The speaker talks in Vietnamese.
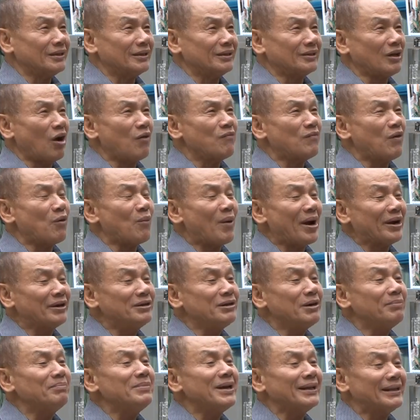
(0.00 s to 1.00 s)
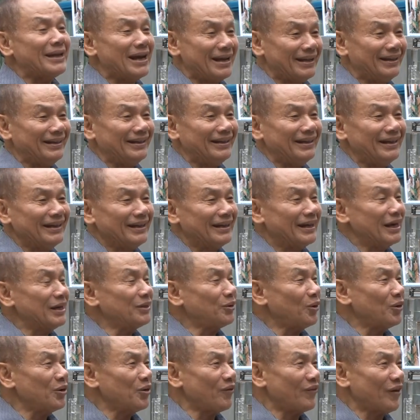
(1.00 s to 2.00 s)
trong và ngoài nước biết đến thế
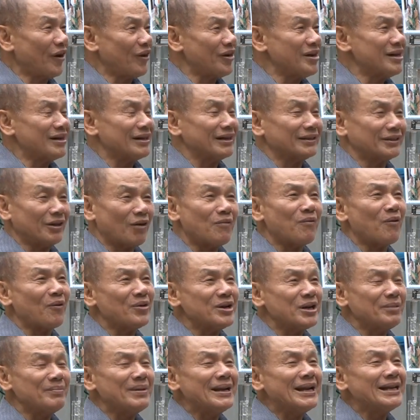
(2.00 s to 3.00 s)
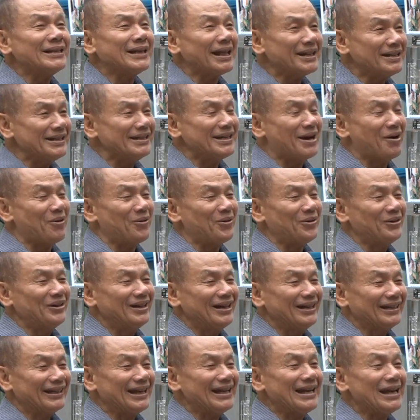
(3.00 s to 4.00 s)
tôi nói rằng trong và ngoài nước biết đến rất nhiều
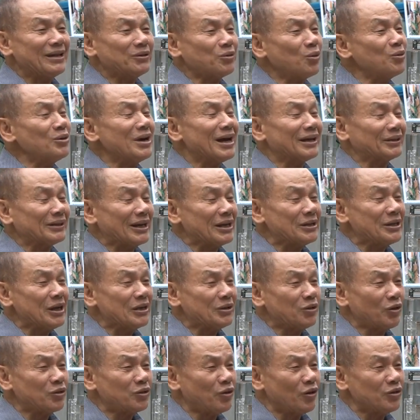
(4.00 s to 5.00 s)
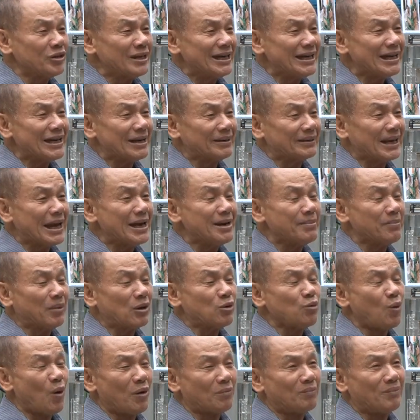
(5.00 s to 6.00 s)
thế nên cũng là đây, đây tôi tôi nghĩ là đây là một
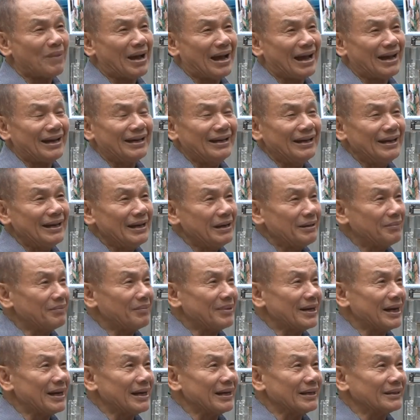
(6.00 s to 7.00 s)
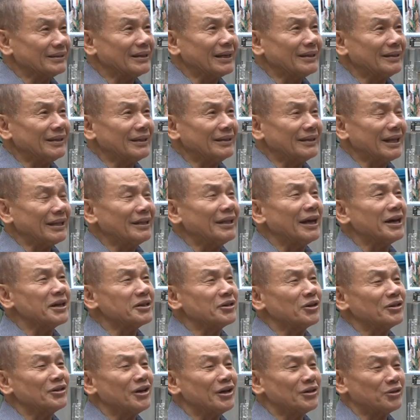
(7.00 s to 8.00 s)
cuộc mà mà rất rất lợi
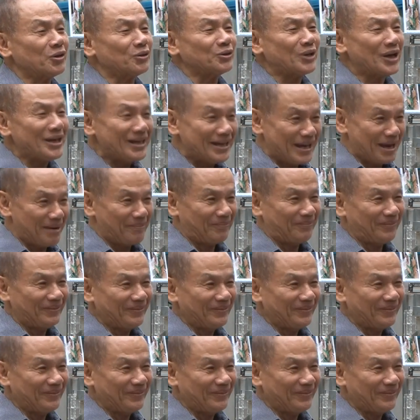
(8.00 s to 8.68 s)
cho cho doanh nghiệp